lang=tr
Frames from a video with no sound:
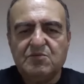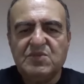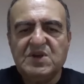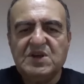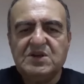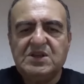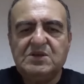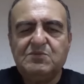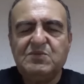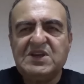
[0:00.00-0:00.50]

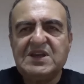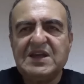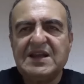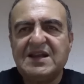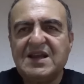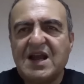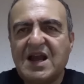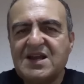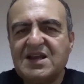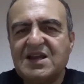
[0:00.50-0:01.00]
bir, bir
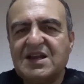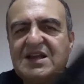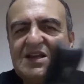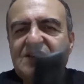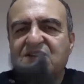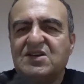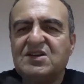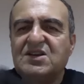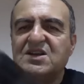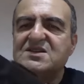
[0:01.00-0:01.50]
kere yan yana
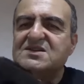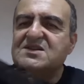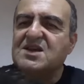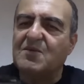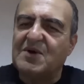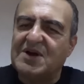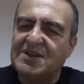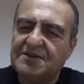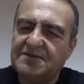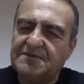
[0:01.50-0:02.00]
getirdiğin
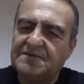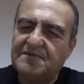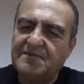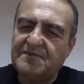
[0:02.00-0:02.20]
zaman